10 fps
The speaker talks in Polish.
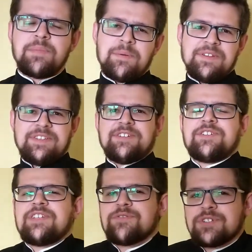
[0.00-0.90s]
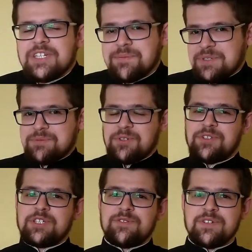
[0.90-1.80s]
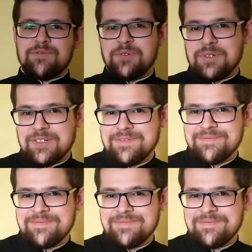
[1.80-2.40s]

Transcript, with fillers: Pamiętaj, że zawsze lepiej sprząta się we dwóch.